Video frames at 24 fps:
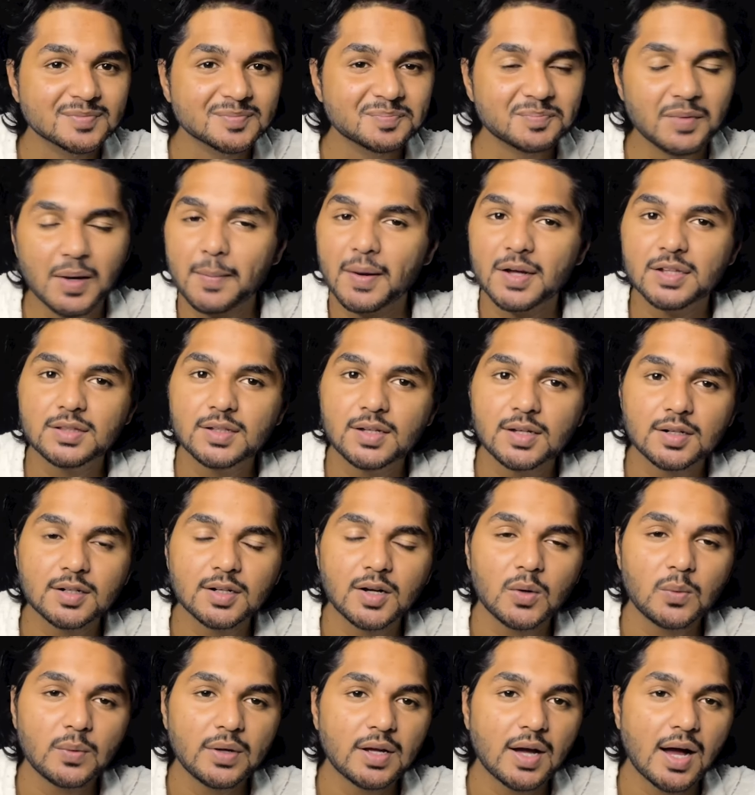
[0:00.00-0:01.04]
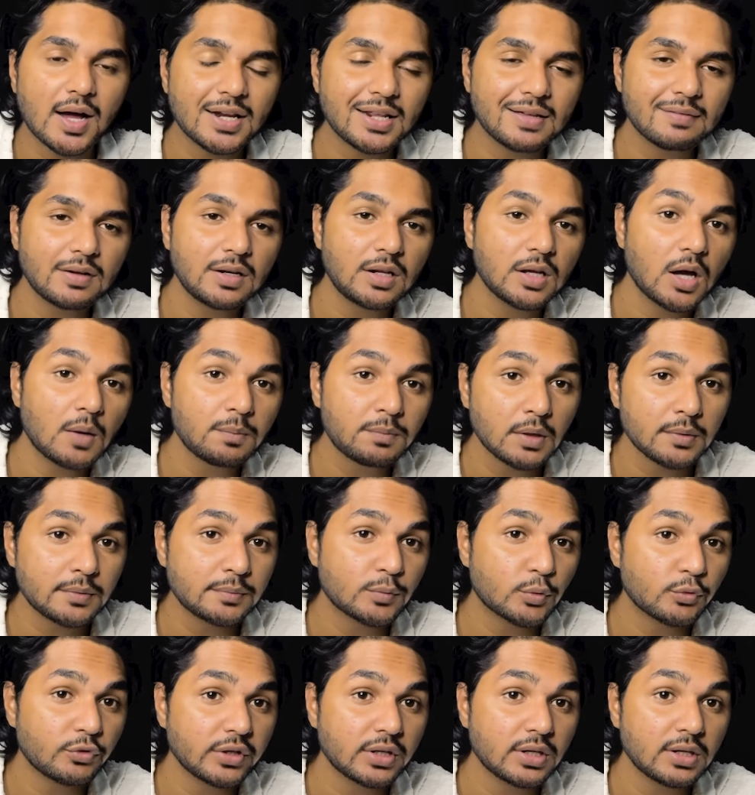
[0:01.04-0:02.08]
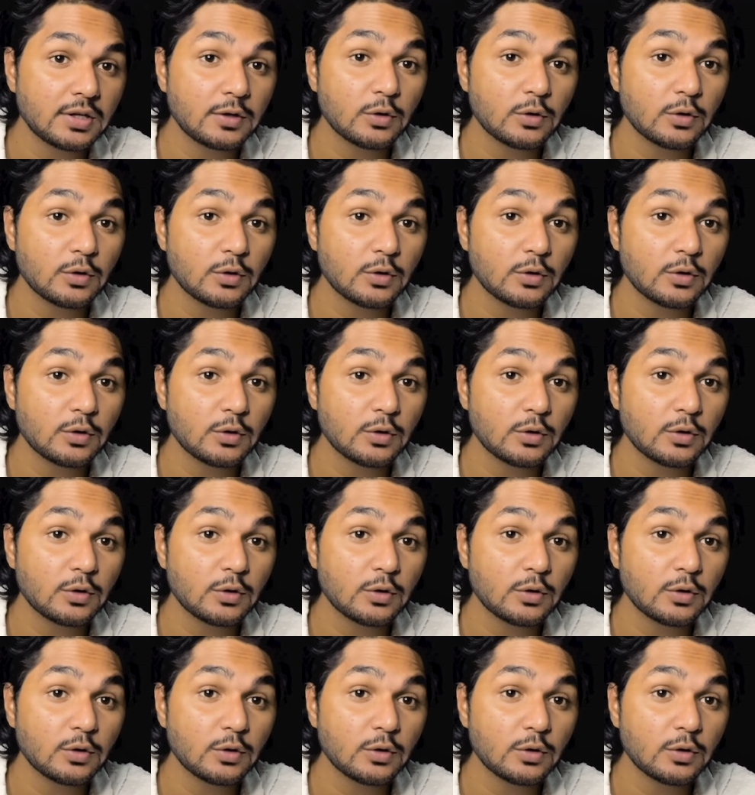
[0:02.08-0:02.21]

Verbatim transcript: मैं बात कर रहा हूँ एक आने वाली अपकमिंग मूवी की